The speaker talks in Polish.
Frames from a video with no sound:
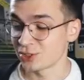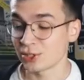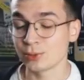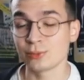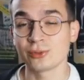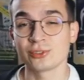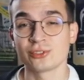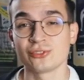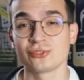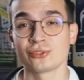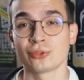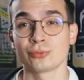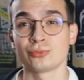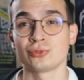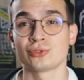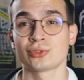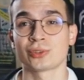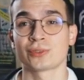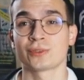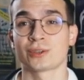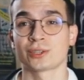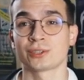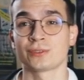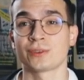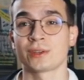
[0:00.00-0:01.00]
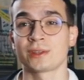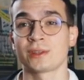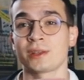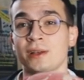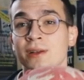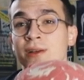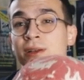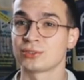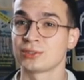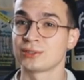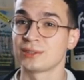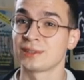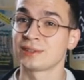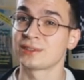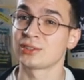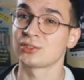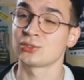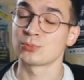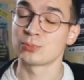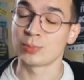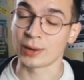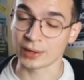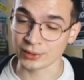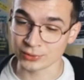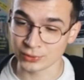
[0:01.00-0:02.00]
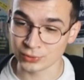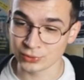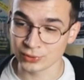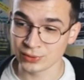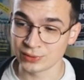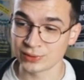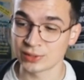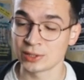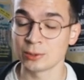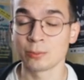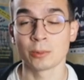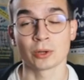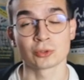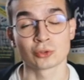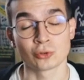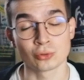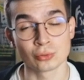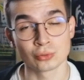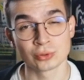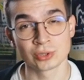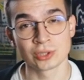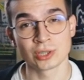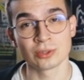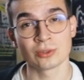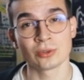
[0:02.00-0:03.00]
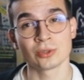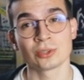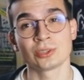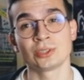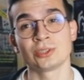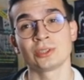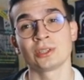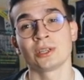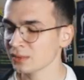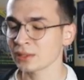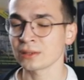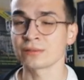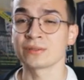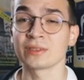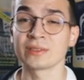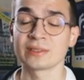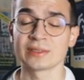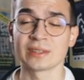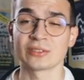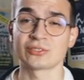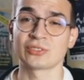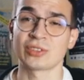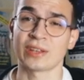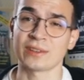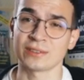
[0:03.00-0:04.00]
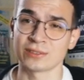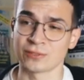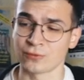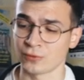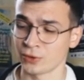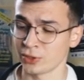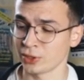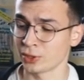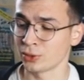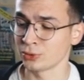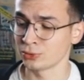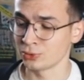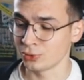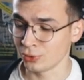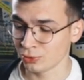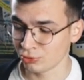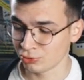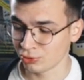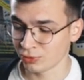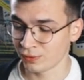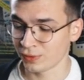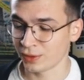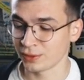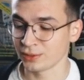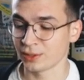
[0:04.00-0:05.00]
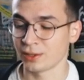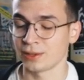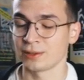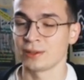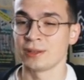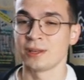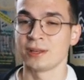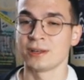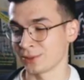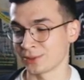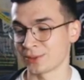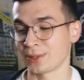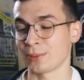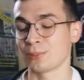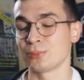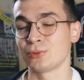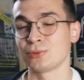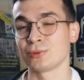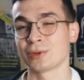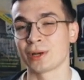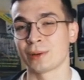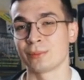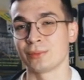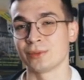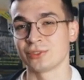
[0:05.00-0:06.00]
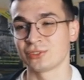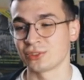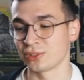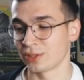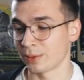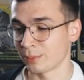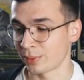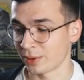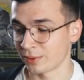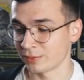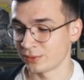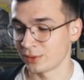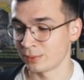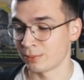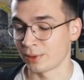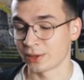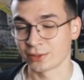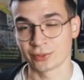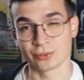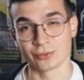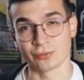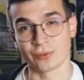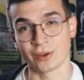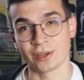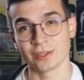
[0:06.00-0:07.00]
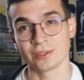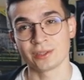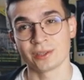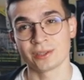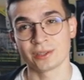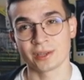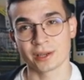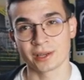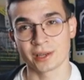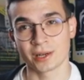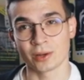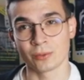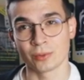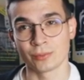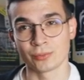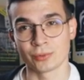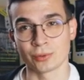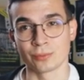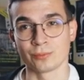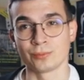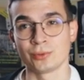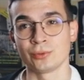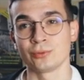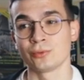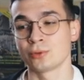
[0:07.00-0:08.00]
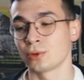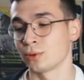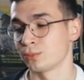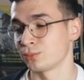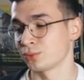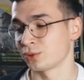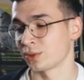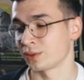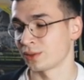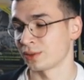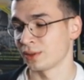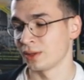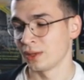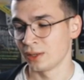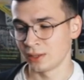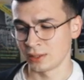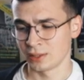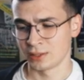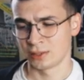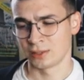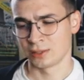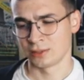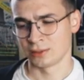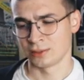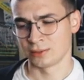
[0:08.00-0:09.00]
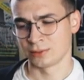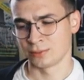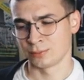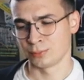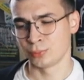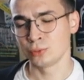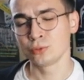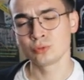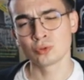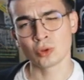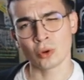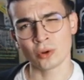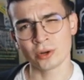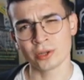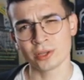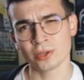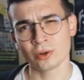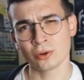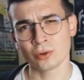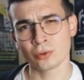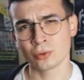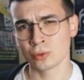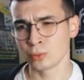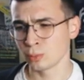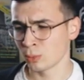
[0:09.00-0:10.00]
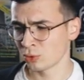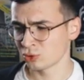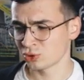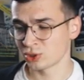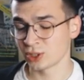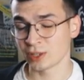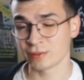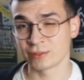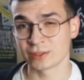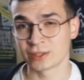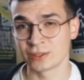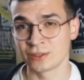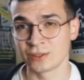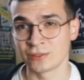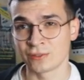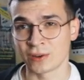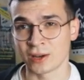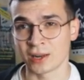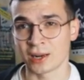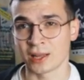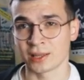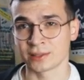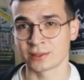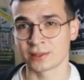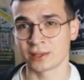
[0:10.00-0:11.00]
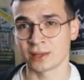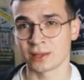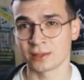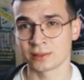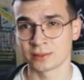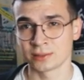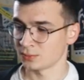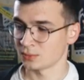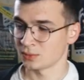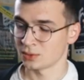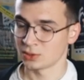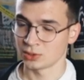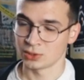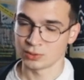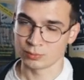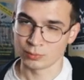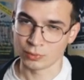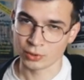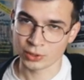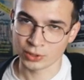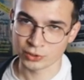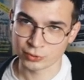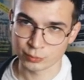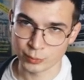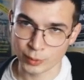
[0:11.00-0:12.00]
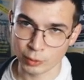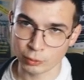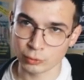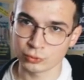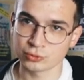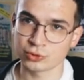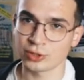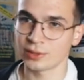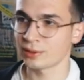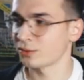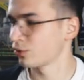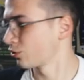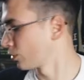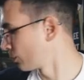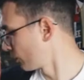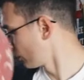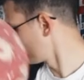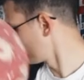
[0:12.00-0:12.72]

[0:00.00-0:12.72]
nie myślisz o mistrzostwach świata, jesteś bardzo niski, masz krótkie nogi, więc na czas twojego dojrzewania to ta piłka będzie naprawdę bardzo fajna. Ja grałem tą piłką przez półtorej roku, może nawet dwa lata i mogę śmiało rzec, że